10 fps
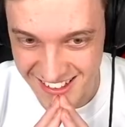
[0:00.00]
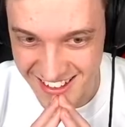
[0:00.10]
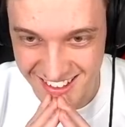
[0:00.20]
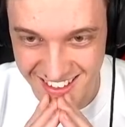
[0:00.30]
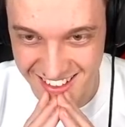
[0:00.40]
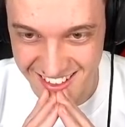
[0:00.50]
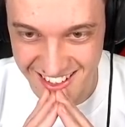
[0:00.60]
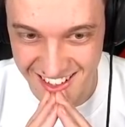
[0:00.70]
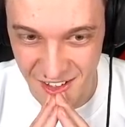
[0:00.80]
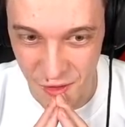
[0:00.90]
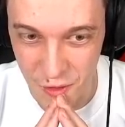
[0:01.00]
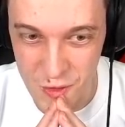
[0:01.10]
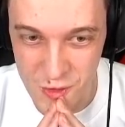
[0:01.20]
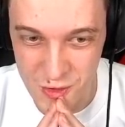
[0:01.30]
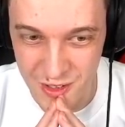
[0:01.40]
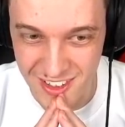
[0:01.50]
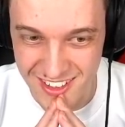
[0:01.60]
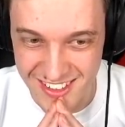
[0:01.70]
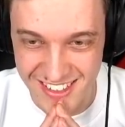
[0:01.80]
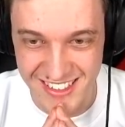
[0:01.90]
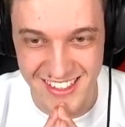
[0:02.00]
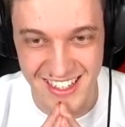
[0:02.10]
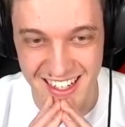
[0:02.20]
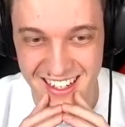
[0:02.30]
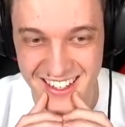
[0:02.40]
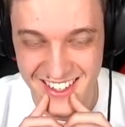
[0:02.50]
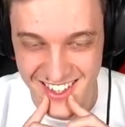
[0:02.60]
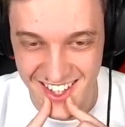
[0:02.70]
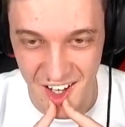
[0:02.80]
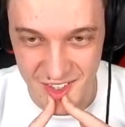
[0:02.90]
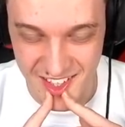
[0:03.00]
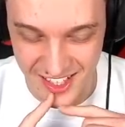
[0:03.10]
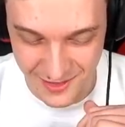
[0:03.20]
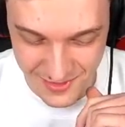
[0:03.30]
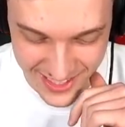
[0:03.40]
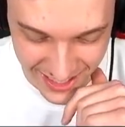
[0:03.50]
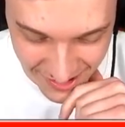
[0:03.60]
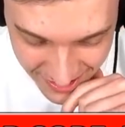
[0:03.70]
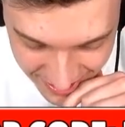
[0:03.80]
Okay, okay, okay. Oh. Okay, ausgeglichen bisher.